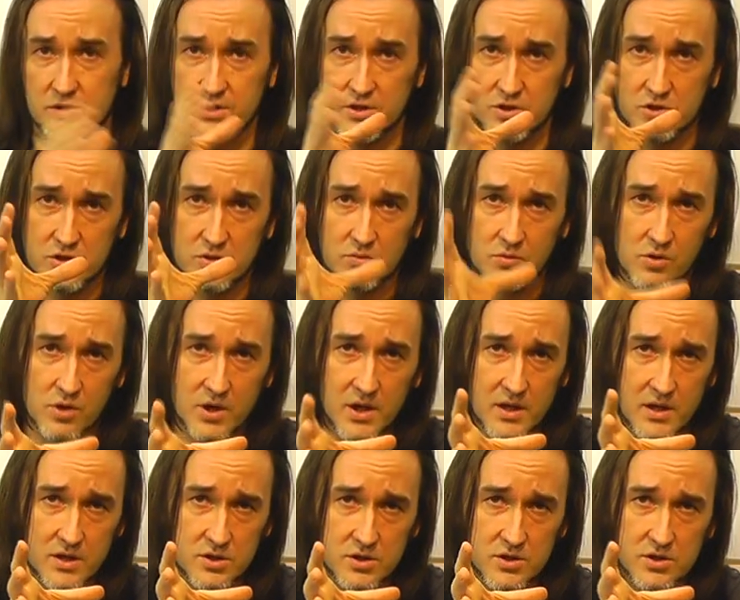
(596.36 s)
Zresztą
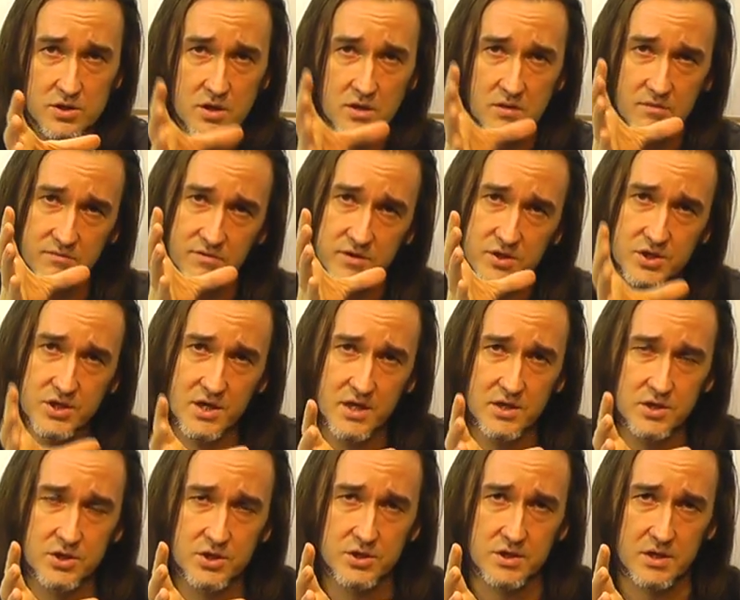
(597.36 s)
kolejna rzecz.
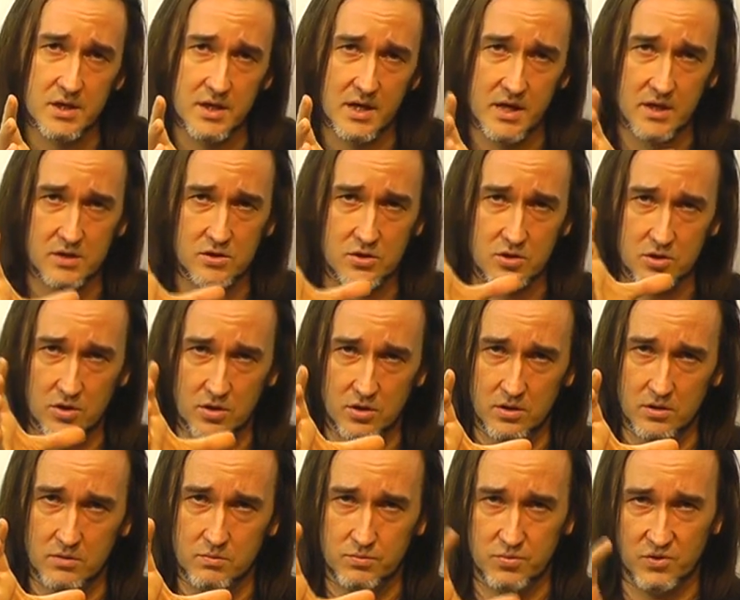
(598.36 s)
Widzieliście, jak
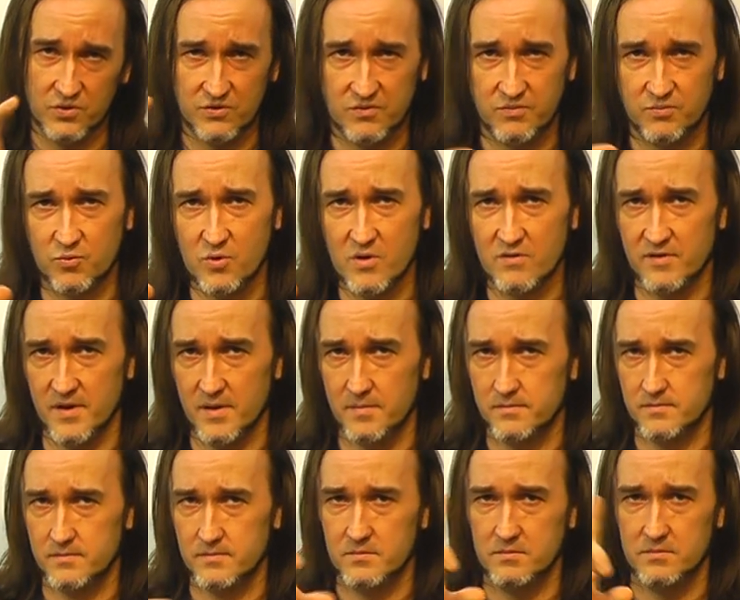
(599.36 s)
to pod
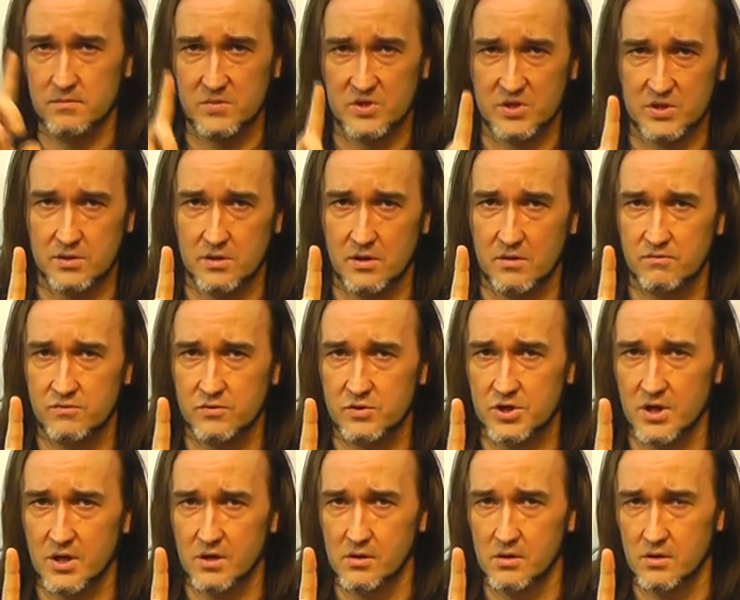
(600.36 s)
wpływem znowu
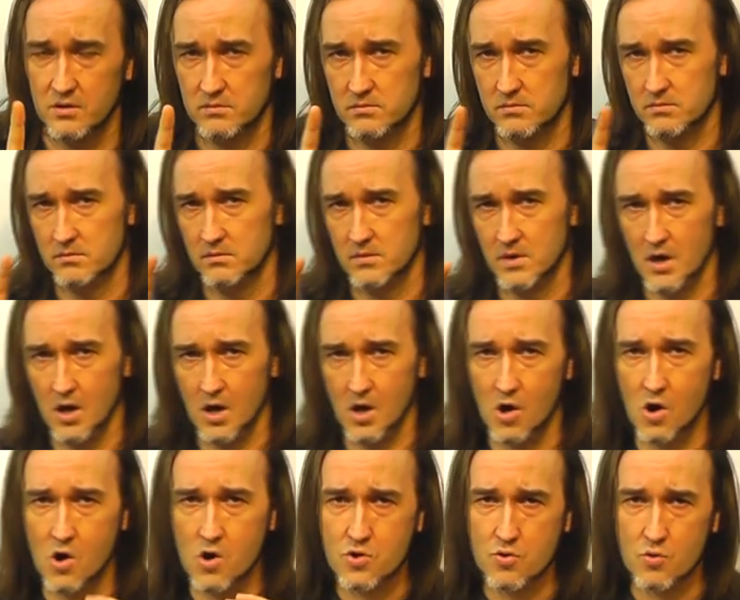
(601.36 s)
czego?
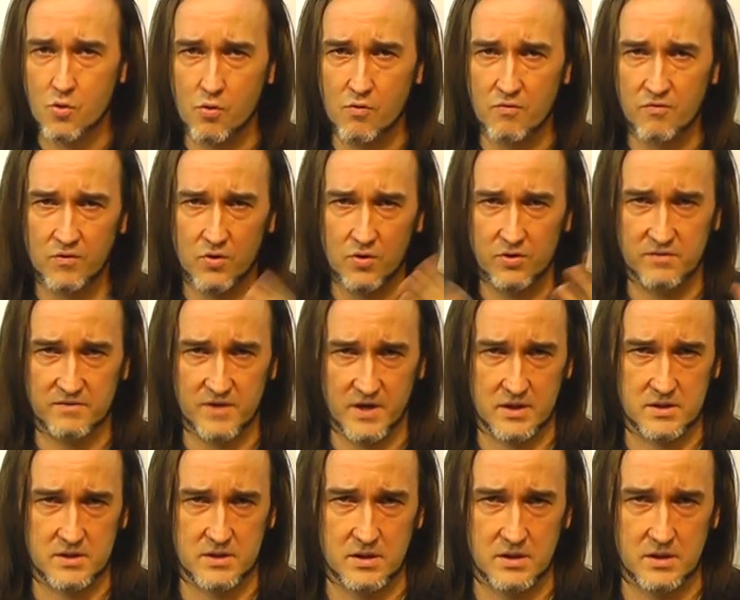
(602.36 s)
Ruchów
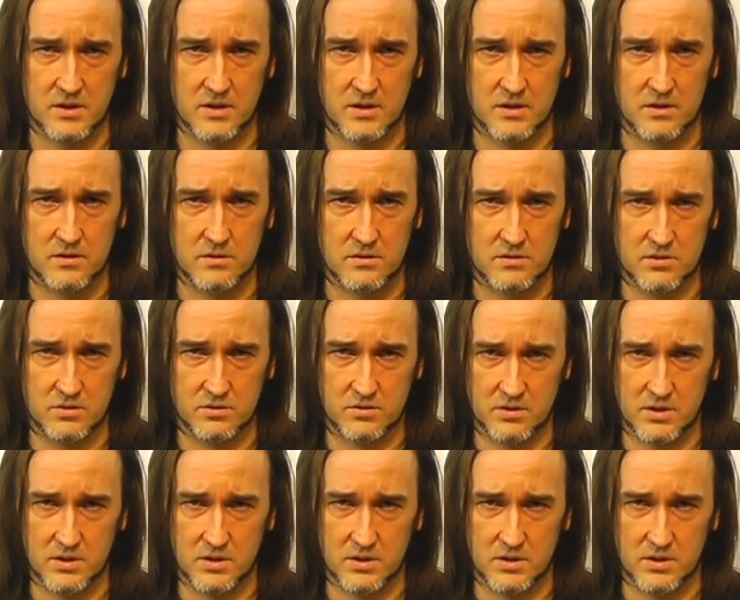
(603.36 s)
konwekcyjnych. Co